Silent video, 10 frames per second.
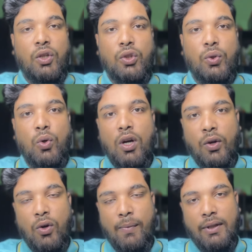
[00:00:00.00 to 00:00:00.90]
শুরু হয়
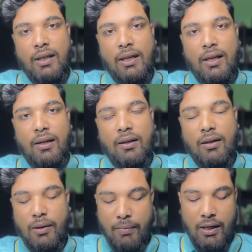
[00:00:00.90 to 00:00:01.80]
কবে থেকে
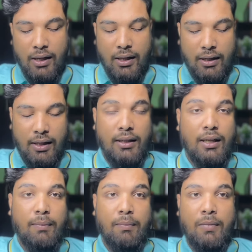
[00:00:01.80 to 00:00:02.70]
বা এটা
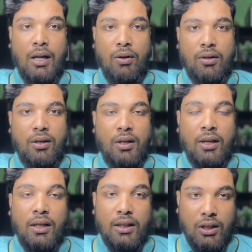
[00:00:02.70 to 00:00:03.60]
নেওয়ার
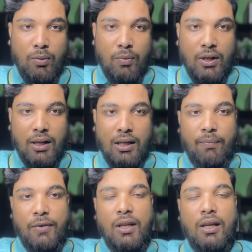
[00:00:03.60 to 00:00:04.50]
নিয়মটা কি
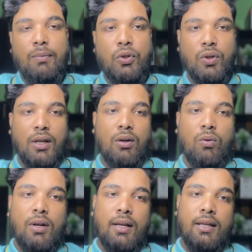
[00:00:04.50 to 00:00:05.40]
এই বিষয়ে
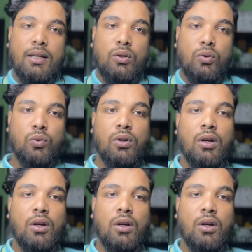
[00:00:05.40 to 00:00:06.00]
অনেকেই কিন্তু